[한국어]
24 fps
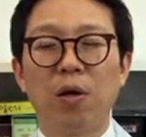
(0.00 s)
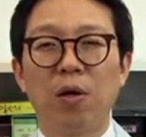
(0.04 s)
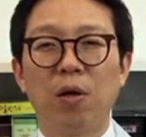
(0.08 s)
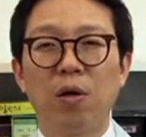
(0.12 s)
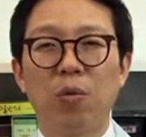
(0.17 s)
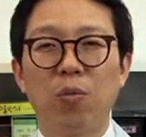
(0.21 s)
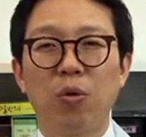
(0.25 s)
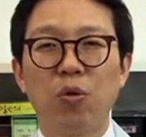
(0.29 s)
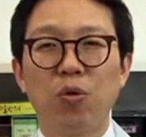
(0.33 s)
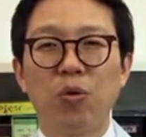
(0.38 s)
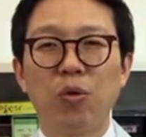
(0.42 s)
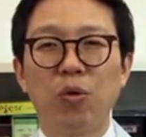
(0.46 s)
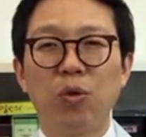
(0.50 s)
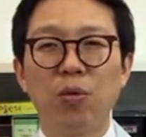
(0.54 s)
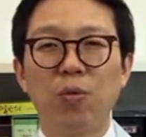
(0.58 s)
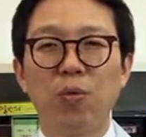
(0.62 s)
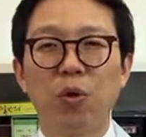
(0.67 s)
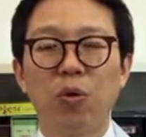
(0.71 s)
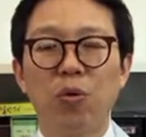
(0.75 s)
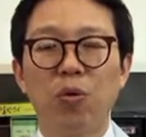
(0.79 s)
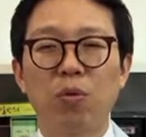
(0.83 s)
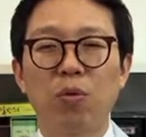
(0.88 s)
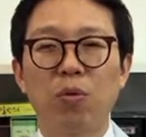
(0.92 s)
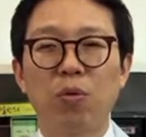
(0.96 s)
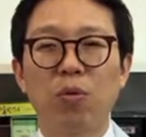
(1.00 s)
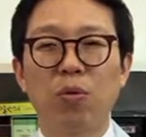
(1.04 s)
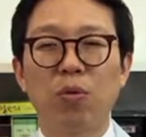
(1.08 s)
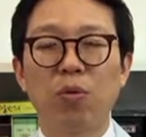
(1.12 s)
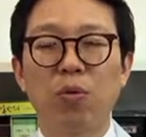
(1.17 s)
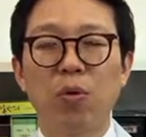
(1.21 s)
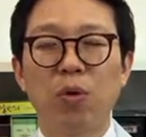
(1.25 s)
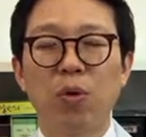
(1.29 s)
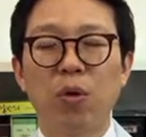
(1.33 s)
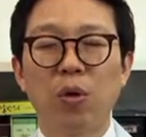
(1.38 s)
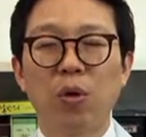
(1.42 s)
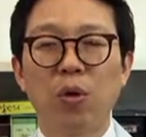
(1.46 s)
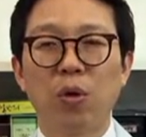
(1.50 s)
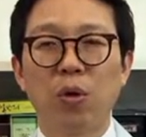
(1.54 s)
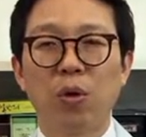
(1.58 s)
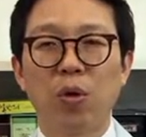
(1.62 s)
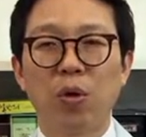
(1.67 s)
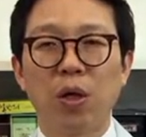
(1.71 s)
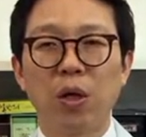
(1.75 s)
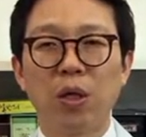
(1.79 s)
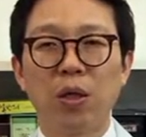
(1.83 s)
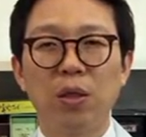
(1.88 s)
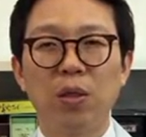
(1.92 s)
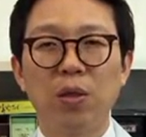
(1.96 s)
어, 모유를 먹고,
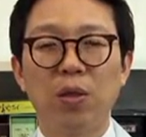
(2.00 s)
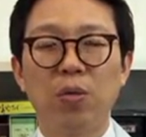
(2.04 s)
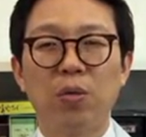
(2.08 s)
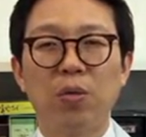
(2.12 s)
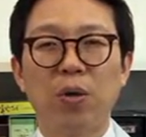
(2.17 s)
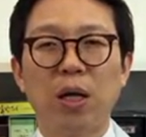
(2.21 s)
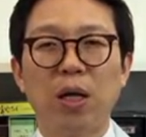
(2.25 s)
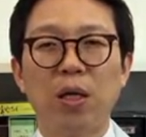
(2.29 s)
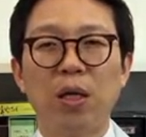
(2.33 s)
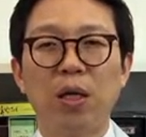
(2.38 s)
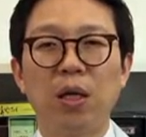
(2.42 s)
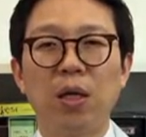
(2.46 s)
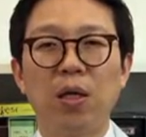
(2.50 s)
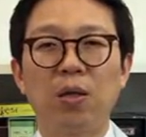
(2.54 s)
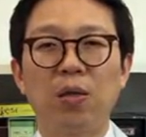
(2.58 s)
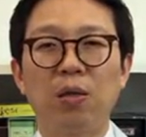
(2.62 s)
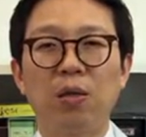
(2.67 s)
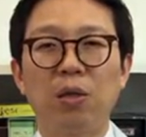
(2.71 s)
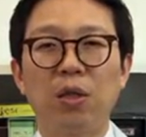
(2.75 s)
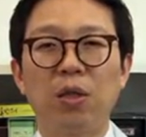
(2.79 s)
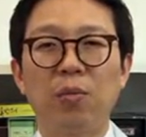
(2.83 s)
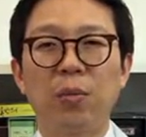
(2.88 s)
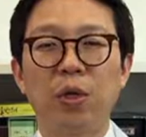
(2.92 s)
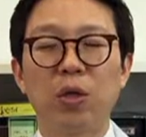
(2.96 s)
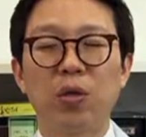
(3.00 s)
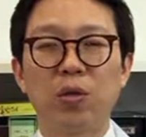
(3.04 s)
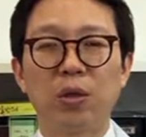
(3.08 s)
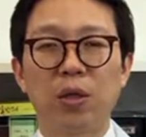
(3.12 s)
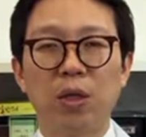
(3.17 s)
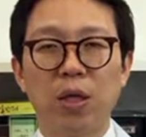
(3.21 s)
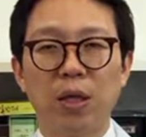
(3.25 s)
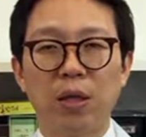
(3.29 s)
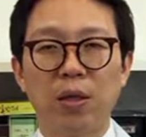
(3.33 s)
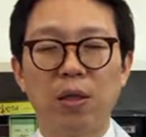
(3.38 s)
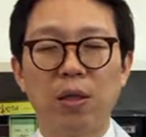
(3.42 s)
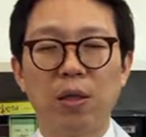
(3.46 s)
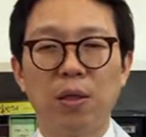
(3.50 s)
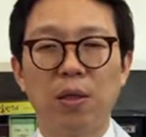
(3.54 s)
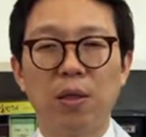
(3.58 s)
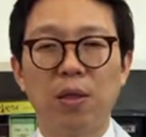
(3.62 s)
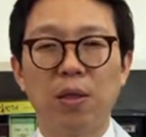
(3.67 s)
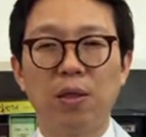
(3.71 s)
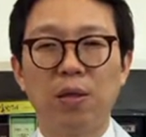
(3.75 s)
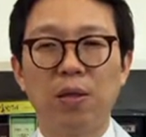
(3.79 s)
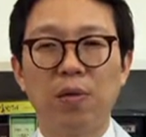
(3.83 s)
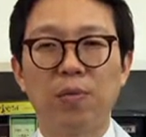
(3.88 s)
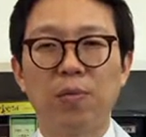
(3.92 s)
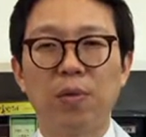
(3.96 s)
어, 하는데도 아예 성장 발이 잘 안 될
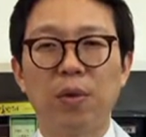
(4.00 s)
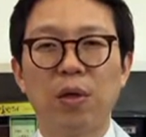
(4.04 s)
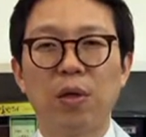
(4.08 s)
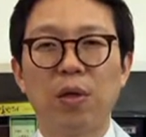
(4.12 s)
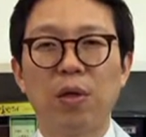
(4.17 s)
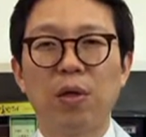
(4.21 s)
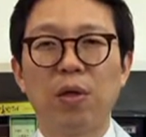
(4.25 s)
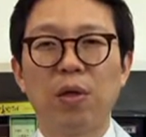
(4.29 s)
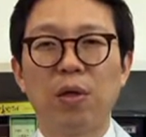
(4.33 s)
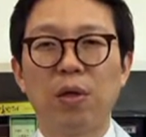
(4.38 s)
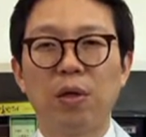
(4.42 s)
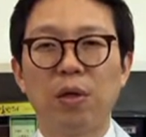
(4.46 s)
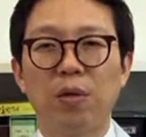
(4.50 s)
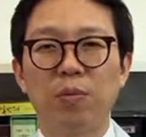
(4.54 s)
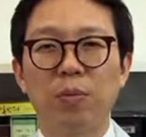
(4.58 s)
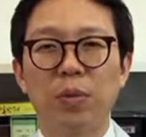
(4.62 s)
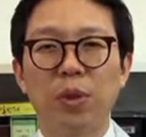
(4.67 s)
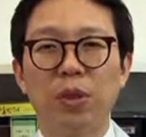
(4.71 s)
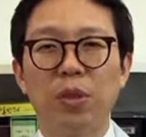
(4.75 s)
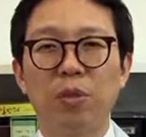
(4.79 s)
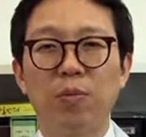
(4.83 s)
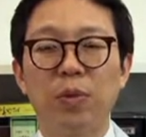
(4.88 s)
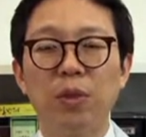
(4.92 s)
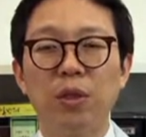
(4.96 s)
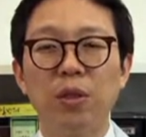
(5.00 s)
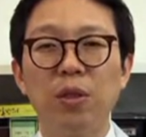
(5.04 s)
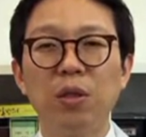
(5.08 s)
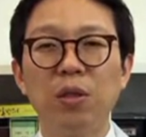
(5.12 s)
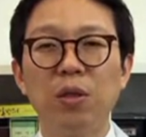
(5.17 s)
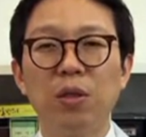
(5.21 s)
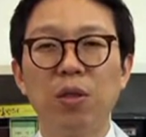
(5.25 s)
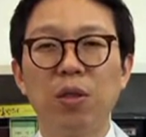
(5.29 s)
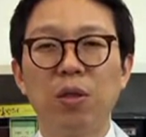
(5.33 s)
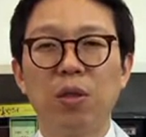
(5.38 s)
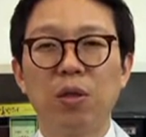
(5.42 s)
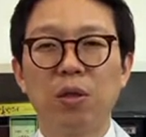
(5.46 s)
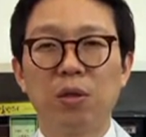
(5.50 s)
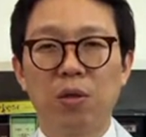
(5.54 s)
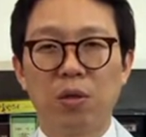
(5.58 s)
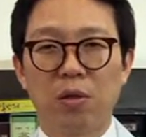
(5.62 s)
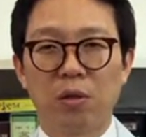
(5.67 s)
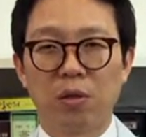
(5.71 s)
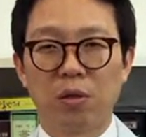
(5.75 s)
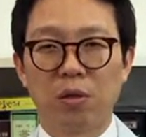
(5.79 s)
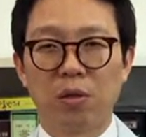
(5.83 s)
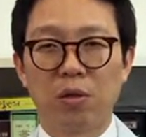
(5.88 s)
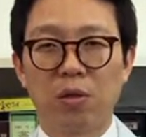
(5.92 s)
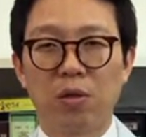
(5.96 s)
때는, 어, 미음을,
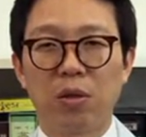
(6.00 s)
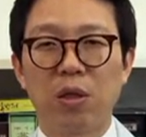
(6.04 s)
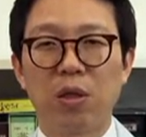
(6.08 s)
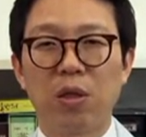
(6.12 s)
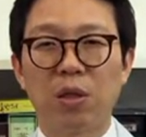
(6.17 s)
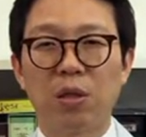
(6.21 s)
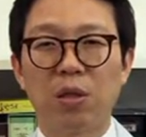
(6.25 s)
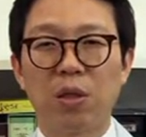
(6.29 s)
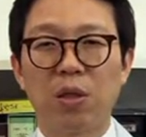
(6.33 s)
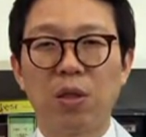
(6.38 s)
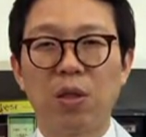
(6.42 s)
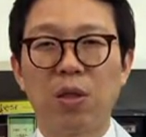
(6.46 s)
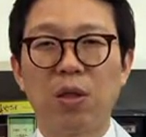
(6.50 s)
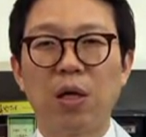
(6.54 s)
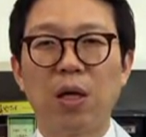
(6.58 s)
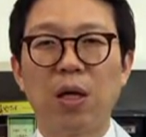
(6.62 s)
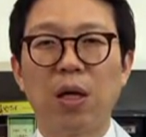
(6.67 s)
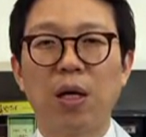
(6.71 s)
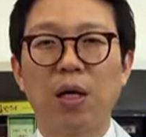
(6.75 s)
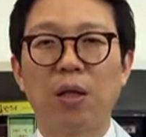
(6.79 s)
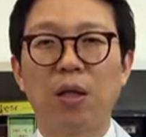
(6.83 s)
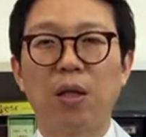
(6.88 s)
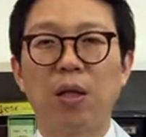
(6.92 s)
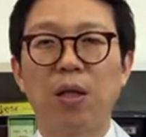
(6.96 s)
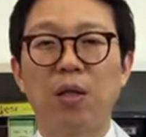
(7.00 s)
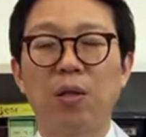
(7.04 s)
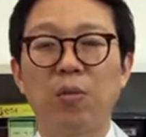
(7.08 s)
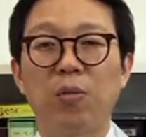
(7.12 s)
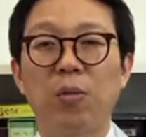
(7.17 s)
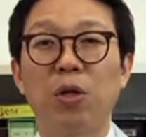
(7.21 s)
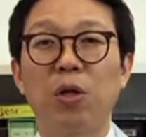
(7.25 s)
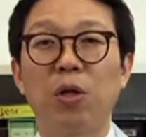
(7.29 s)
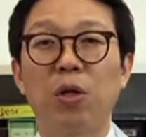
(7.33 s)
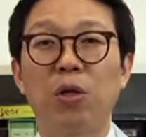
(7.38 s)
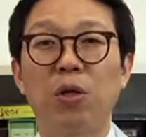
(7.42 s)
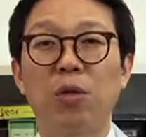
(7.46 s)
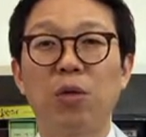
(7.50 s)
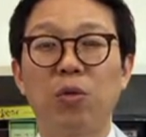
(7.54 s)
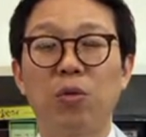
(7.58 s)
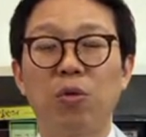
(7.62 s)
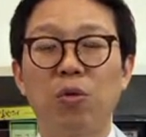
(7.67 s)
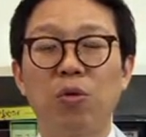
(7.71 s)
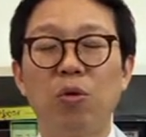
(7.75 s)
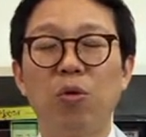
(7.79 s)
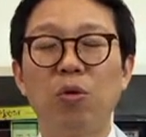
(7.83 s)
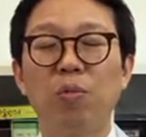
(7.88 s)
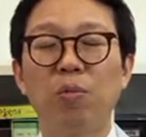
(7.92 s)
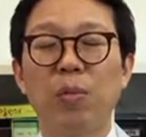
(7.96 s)
어, 썩어서 아이들한테 먹이는
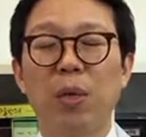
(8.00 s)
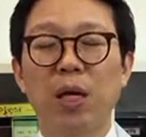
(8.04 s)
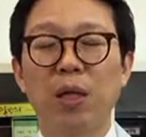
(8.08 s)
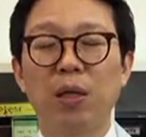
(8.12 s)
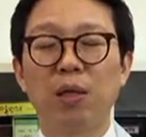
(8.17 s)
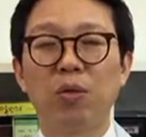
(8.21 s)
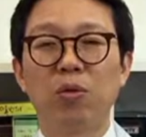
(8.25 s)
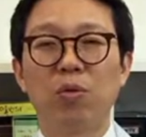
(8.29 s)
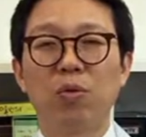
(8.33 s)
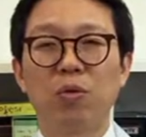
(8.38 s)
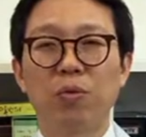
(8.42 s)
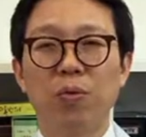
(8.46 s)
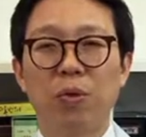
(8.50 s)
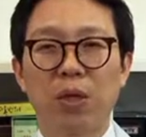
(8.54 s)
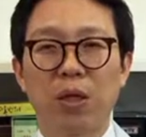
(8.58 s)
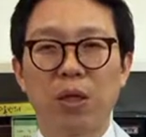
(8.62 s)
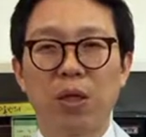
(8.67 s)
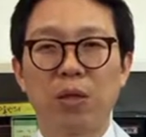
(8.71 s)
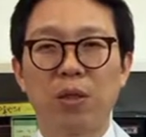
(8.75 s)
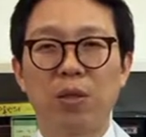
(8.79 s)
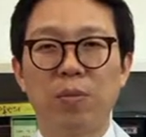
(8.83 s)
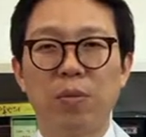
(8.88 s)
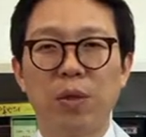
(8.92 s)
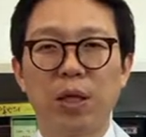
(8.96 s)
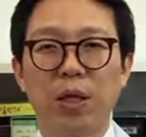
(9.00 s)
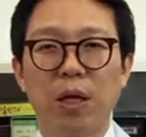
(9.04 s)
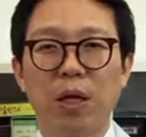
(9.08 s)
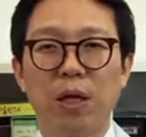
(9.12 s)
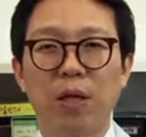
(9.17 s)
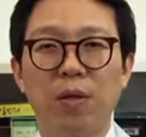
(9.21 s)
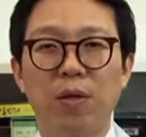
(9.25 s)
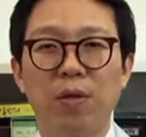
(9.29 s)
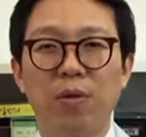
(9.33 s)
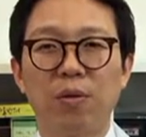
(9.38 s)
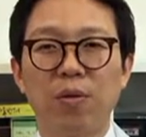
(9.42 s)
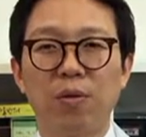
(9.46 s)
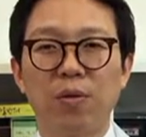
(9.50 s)
것도 많은 도움이 되겠습니다.